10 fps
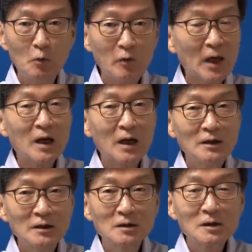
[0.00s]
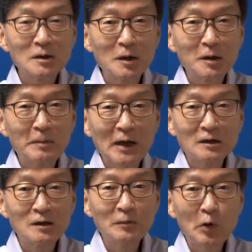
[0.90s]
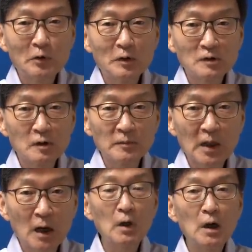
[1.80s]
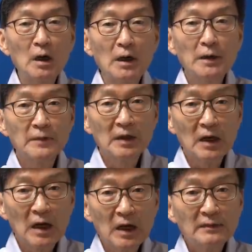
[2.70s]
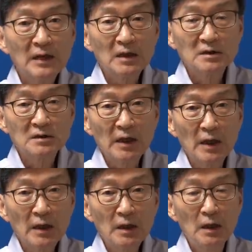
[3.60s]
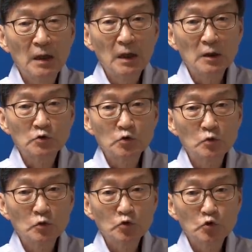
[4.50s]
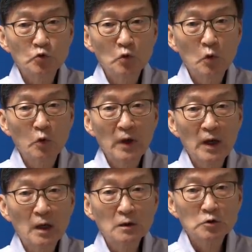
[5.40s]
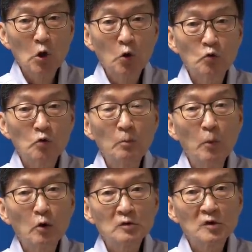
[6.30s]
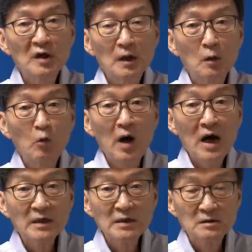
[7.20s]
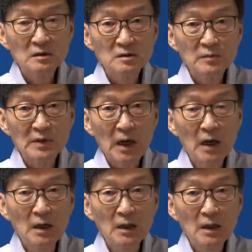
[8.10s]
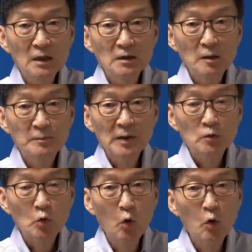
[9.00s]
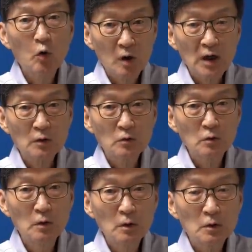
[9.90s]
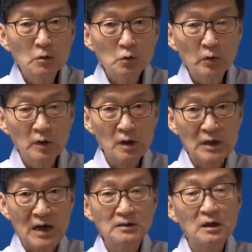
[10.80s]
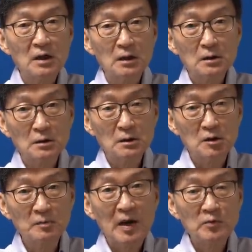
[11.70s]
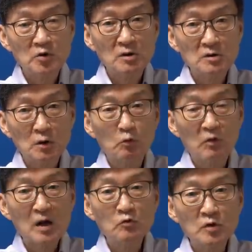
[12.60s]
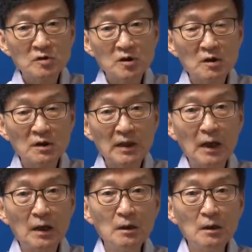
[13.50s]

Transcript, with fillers: 헷갈리는 그 반응을 보이고 있는 겁니다. 아, 옛날에 한나라 시대에 아, 중국 흉노의 선우 목 t 이라는 왕이 있었습니다. 그 옆에 동호라고 또 이게 강력한 그 기마민족이 세운 왕국이 있었는데